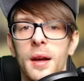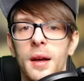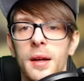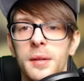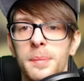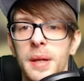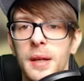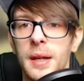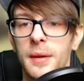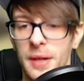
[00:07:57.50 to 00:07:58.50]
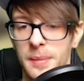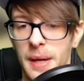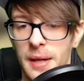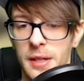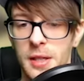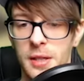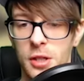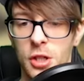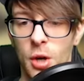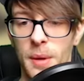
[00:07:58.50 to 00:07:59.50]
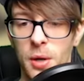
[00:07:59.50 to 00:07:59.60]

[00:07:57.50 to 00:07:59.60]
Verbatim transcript: Ich bin... Nee, warte mal. Ich, ich schau mal